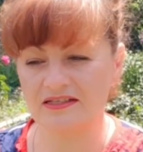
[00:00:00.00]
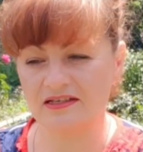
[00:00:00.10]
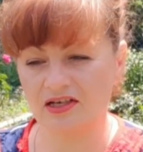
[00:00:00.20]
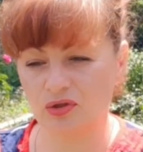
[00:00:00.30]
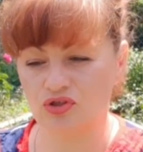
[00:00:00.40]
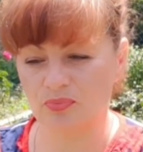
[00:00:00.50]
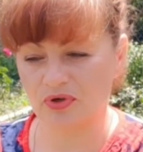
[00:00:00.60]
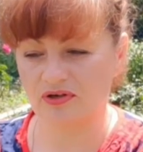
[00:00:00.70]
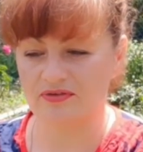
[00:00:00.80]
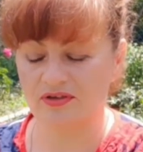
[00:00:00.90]
Она тоже
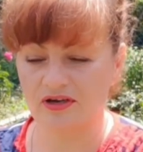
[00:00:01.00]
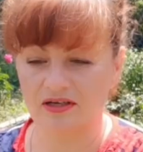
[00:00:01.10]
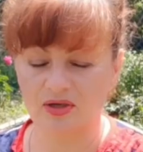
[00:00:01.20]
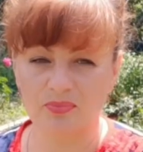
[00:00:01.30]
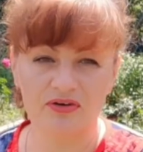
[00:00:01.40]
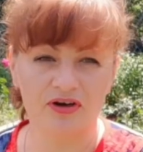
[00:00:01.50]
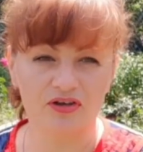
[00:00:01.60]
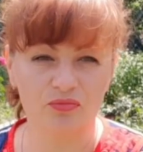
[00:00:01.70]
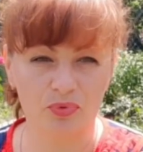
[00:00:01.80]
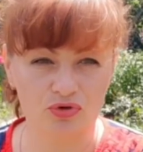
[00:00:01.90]
показывала, как она поливает
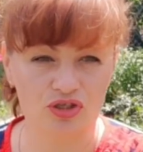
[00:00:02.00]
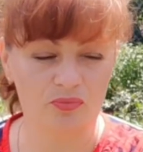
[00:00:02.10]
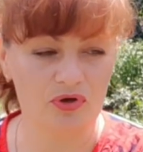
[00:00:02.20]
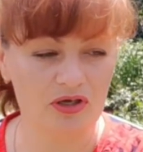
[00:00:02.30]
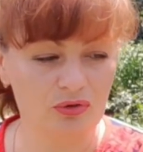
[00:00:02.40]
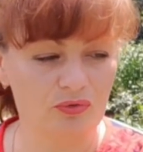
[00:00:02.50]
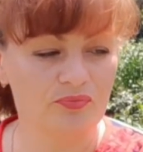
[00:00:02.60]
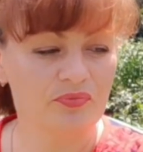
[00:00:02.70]
в прошлом году